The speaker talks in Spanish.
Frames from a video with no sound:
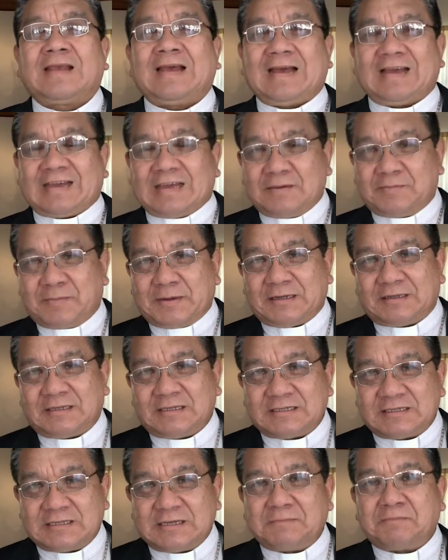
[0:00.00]
a que
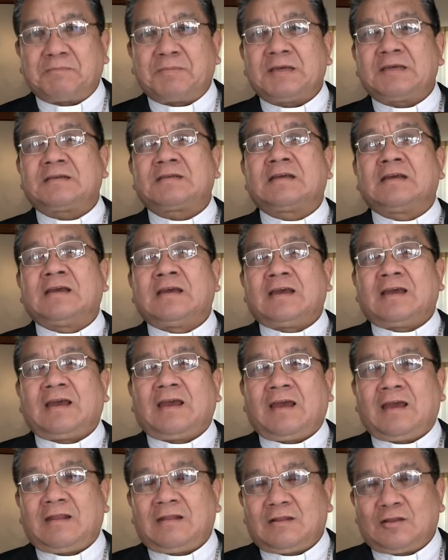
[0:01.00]
participes
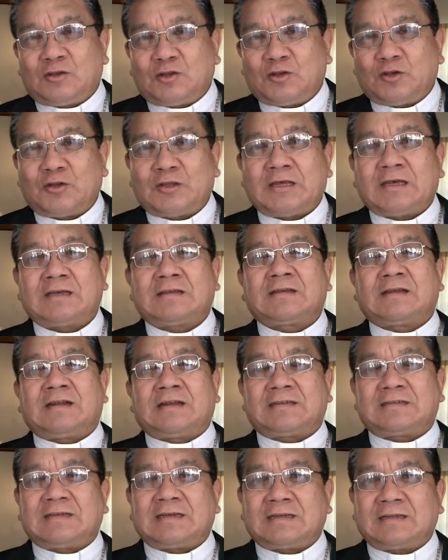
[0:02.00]
en todas
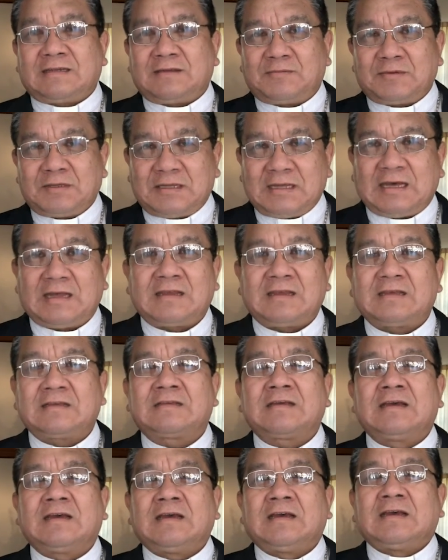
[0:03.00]
las
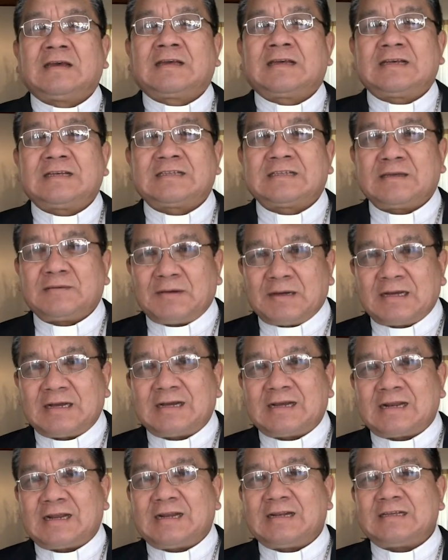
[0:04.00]
actividades que se van
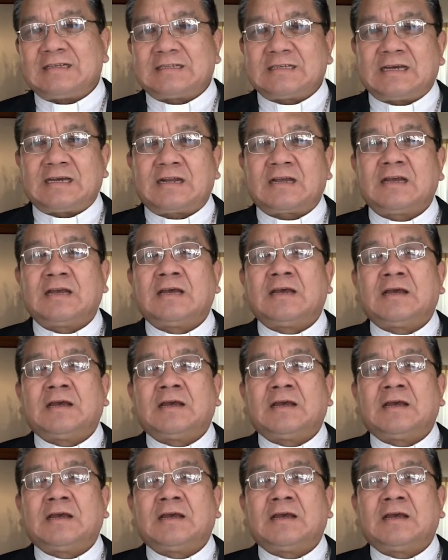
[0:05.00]
a realizar